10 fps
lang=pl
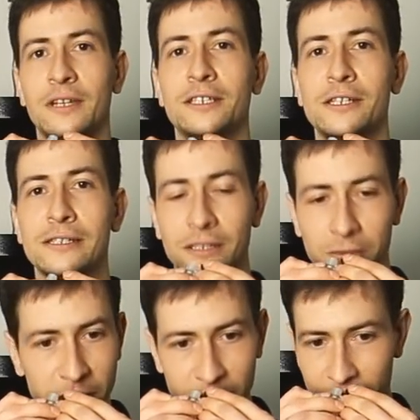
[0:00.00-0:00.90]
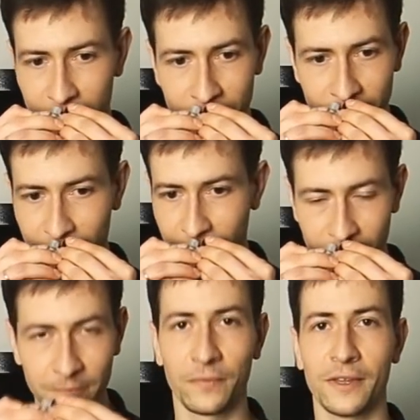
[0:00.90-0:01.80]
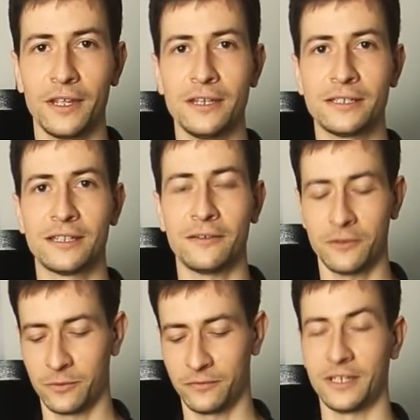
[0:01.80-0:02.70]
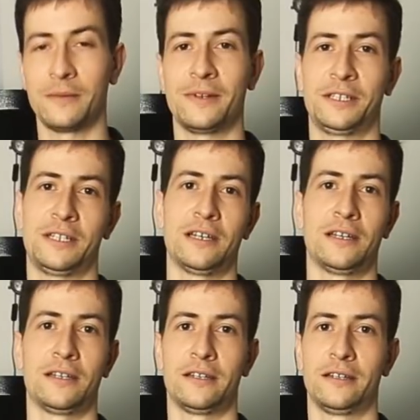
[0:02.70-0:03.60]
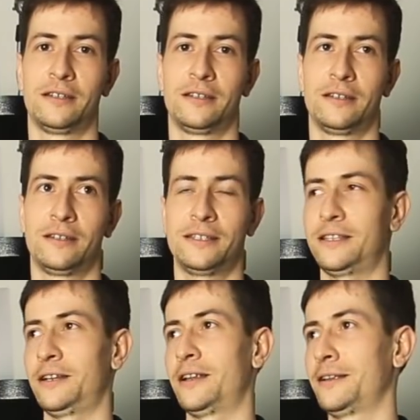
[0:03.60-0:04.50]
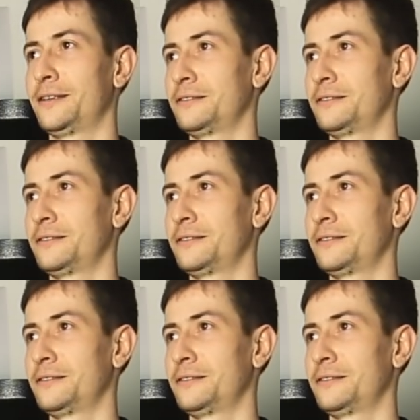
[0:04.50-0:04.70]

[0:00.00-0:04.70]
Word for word: to raczej jest cytrus. I stawiałbym w takim razie na cytrynę.